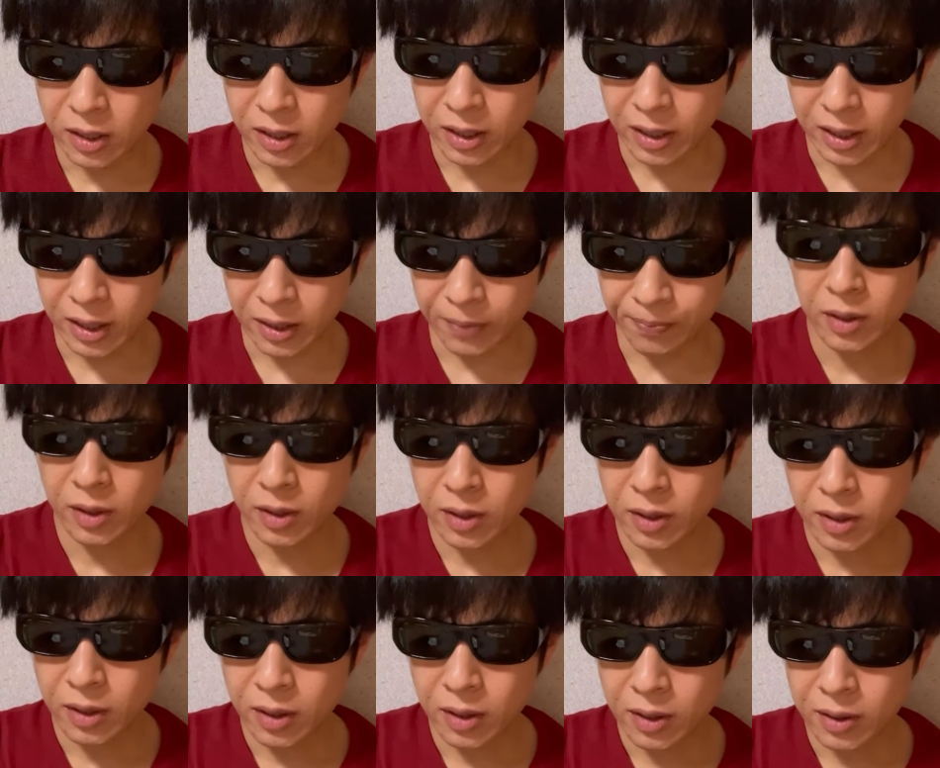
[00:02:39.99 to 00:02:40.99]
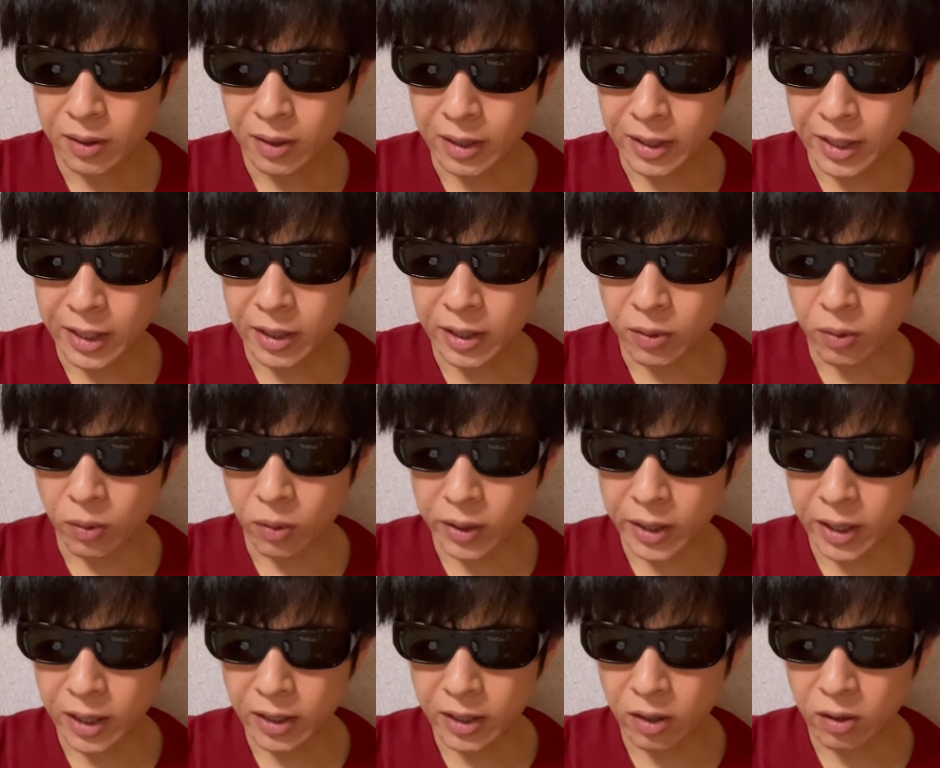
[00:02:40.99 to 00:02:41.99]
えー、でに、扇
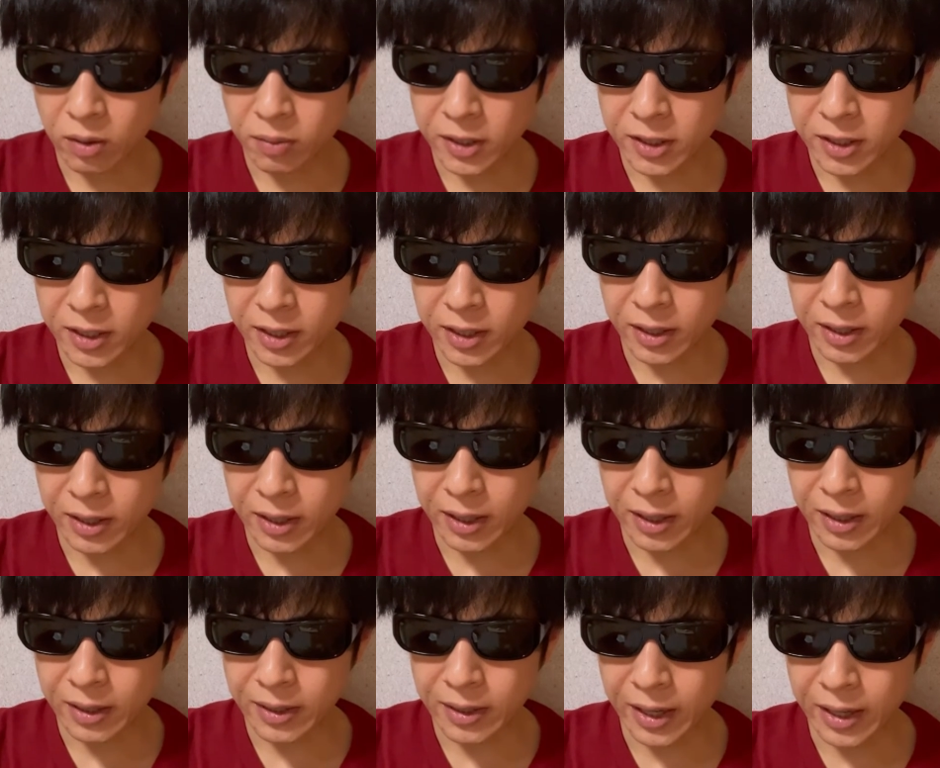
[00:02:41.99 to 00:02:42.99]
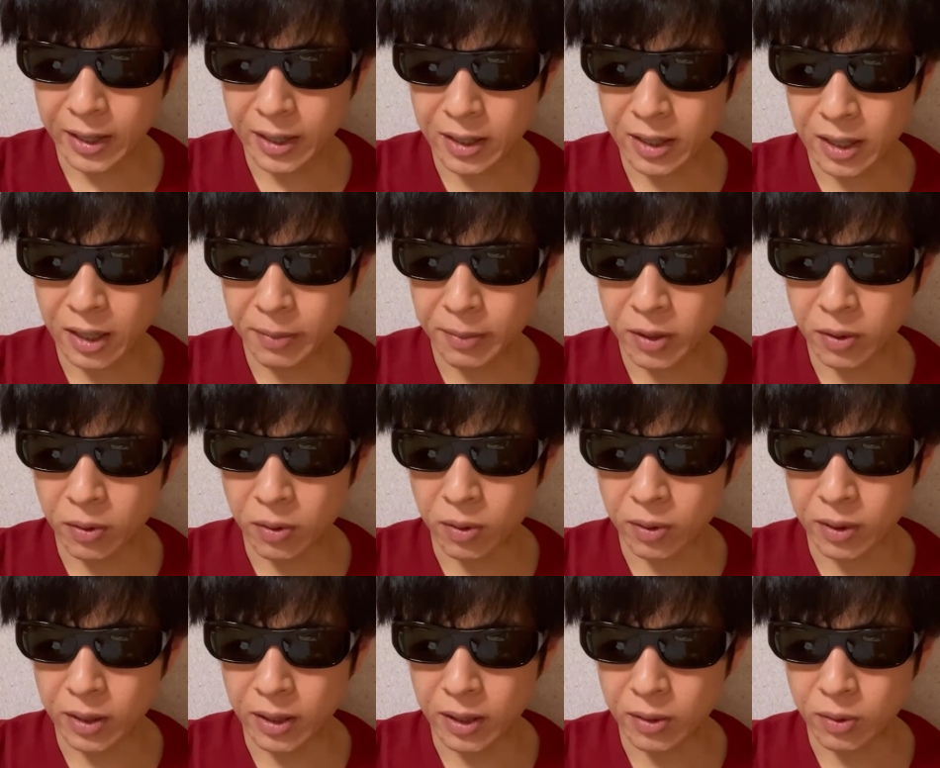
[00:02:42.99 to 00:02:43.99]
形の道、えー、だいいっかいめの
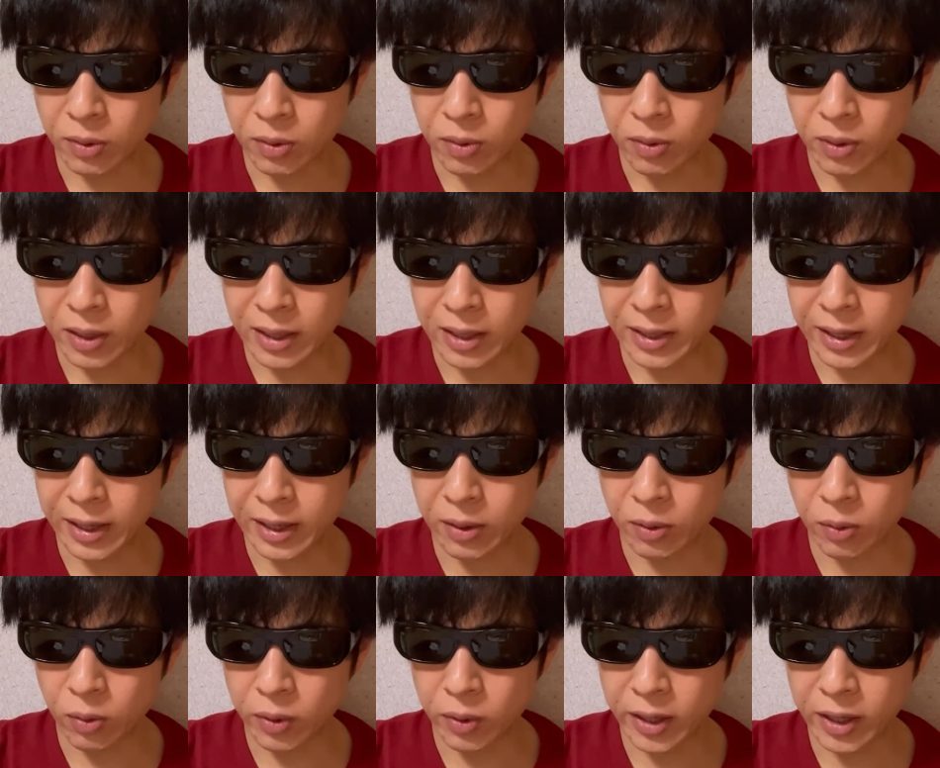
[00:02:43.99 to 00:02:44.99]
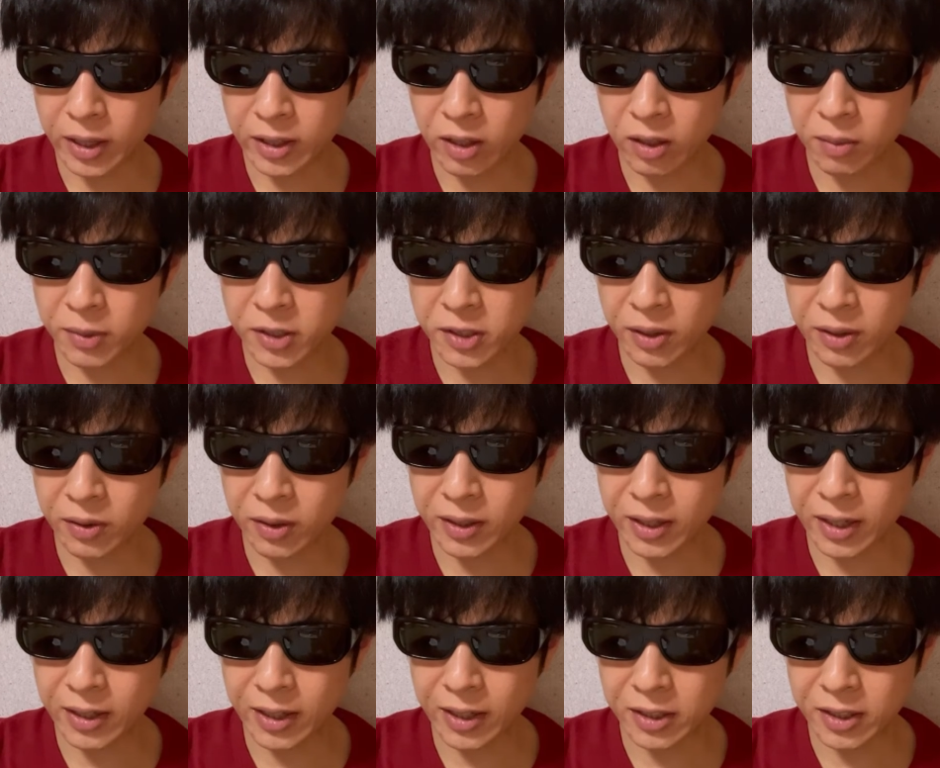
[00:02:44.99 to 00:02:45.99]
動画で扇形の道を歩いて
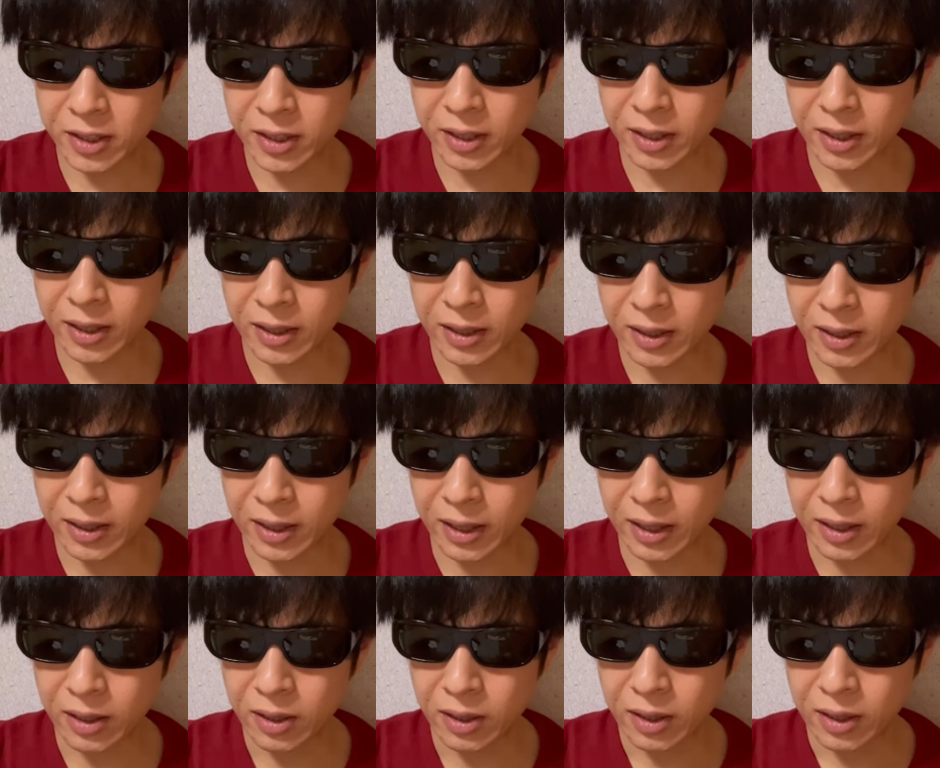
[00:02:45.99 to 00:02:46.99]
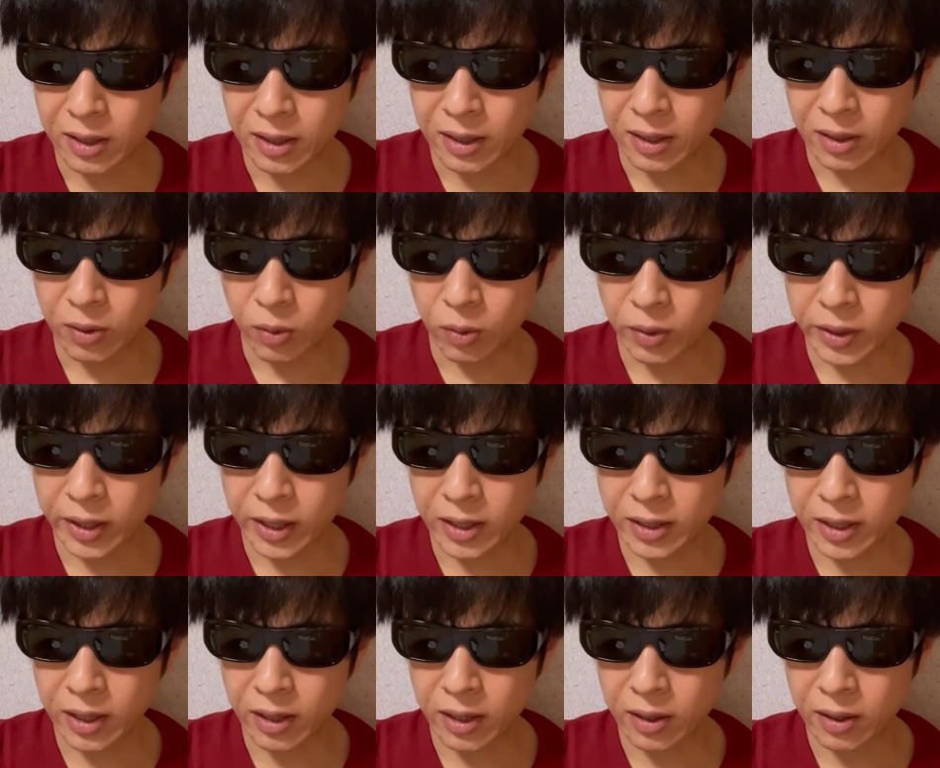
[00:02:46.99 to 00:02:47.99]
いたシーンから、扇
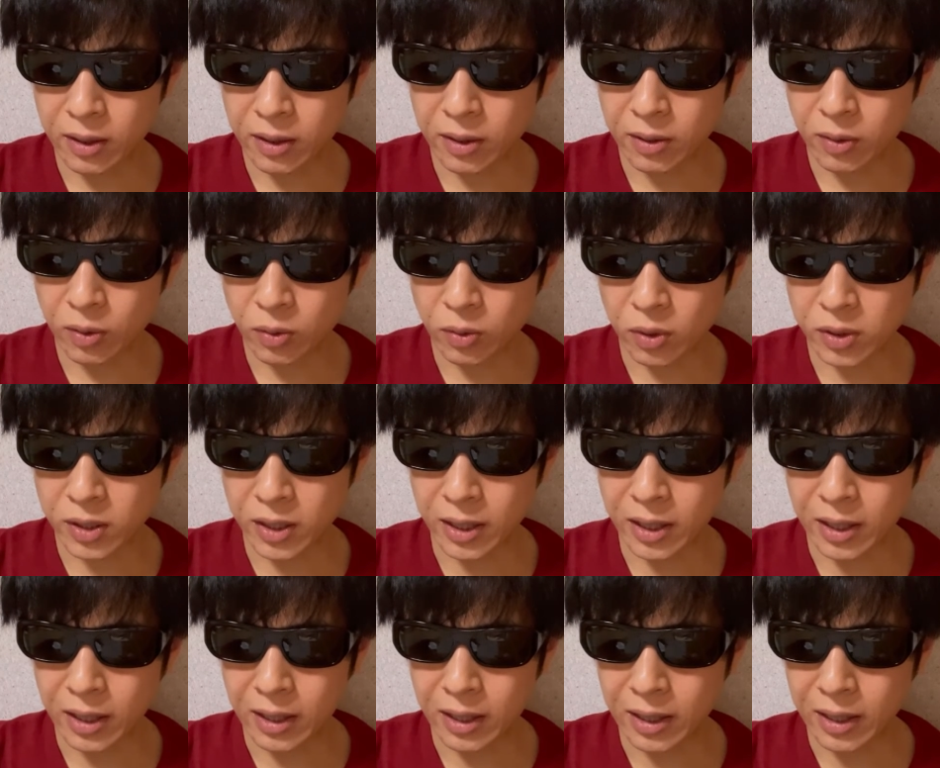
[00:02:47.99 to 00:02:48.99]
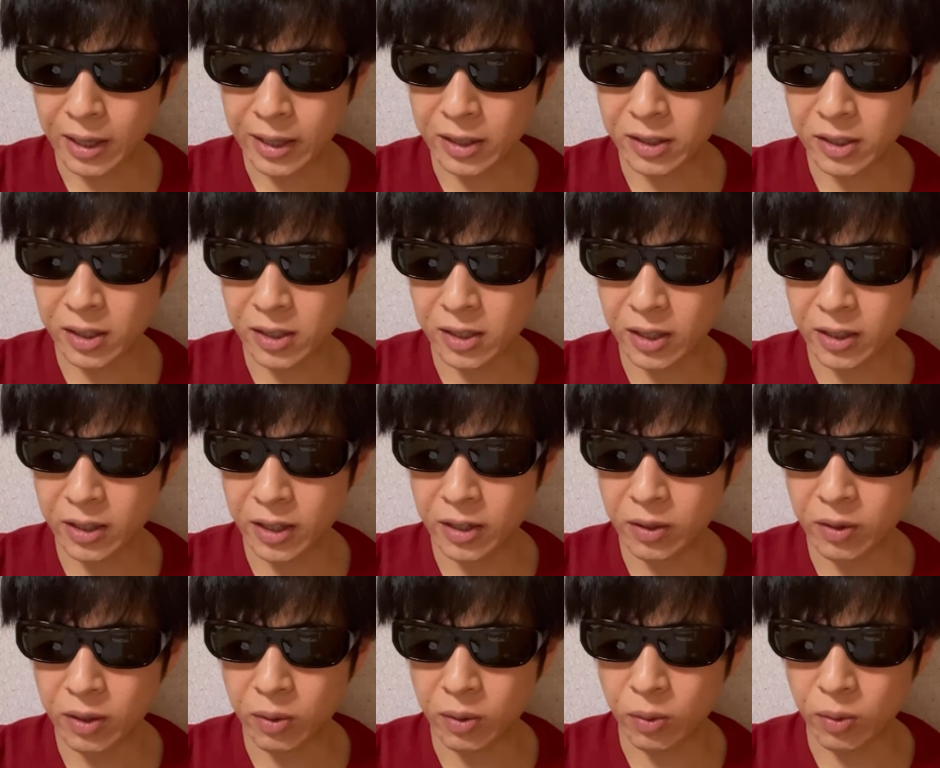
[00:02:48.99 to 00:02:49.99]
形の都市開発がされている
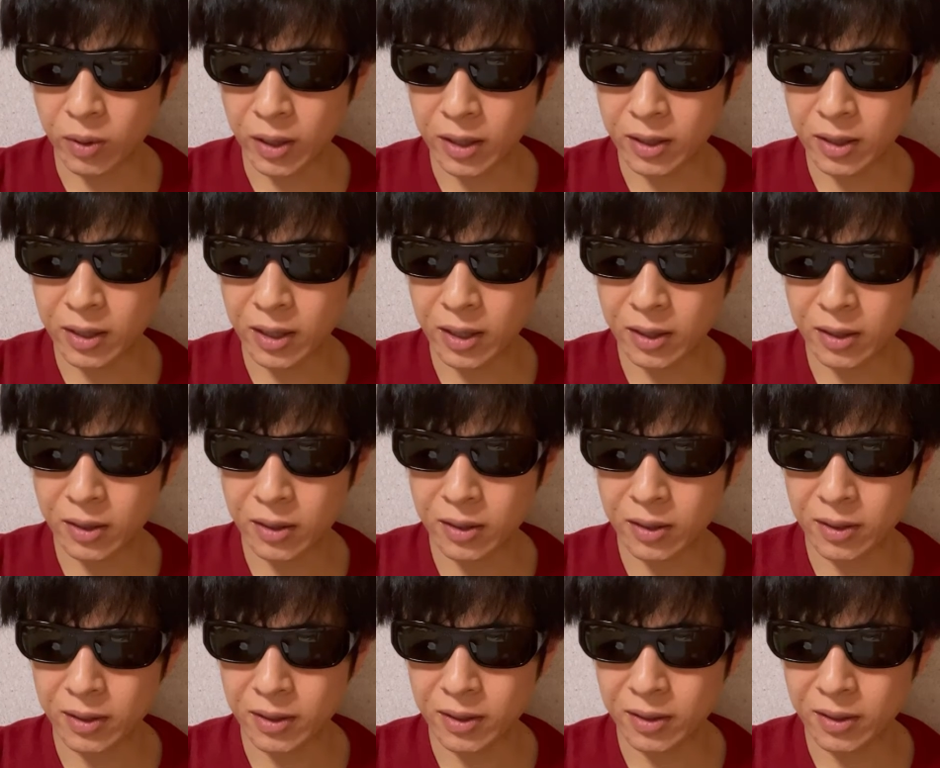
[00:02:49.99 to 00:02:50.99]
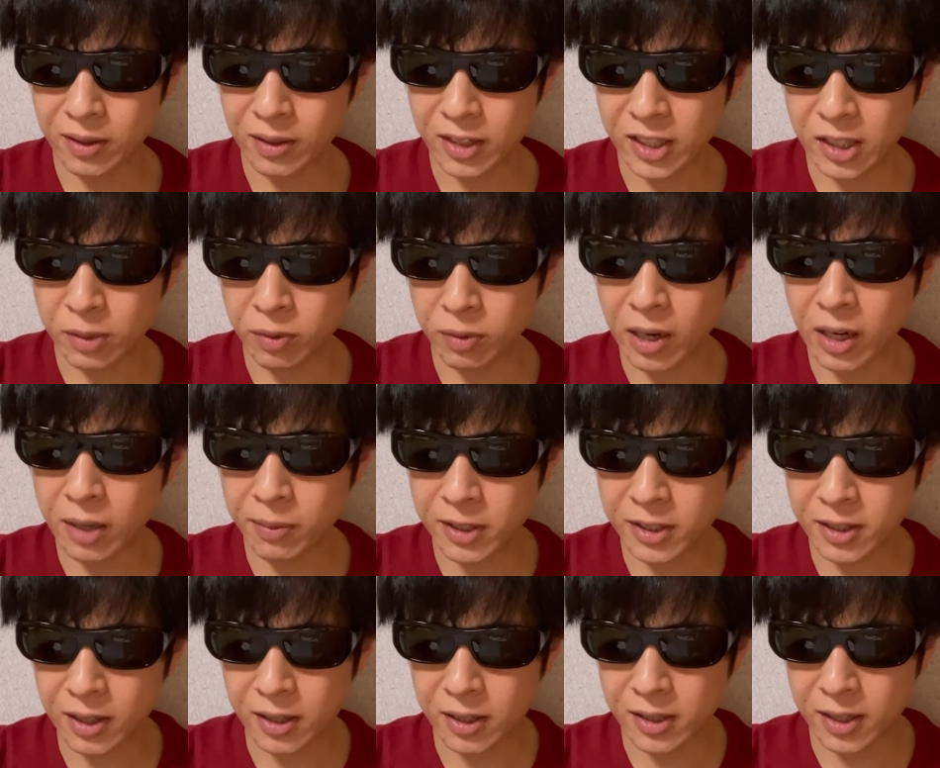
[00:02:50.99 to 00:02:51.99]
のはオランダに絞られまし
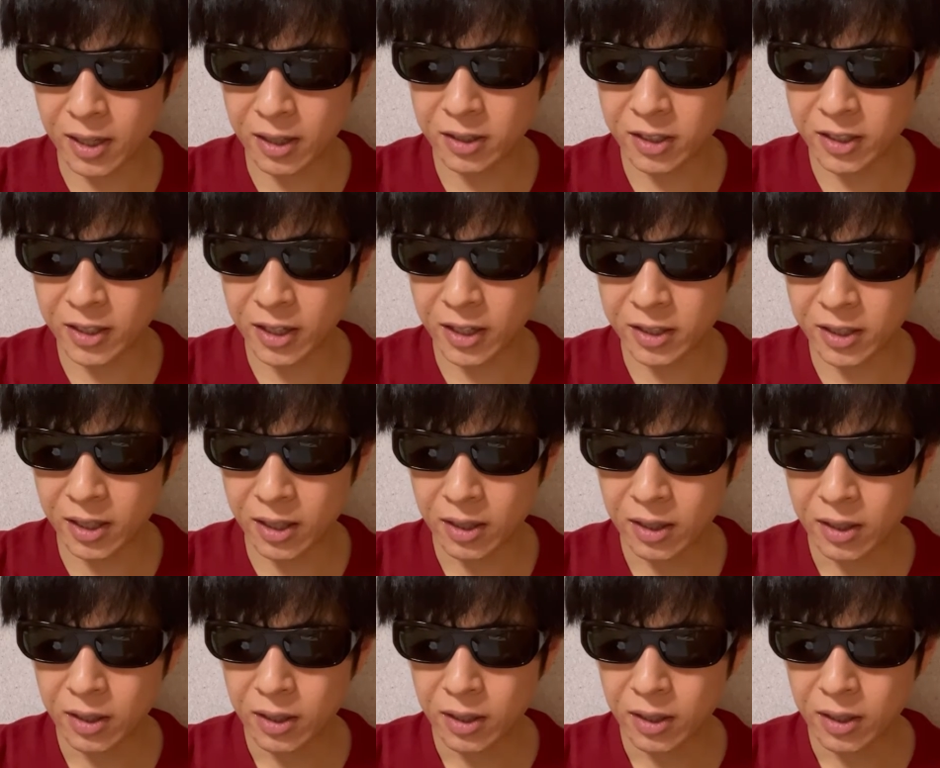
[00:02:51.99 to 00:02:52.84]
た。さん、自転車。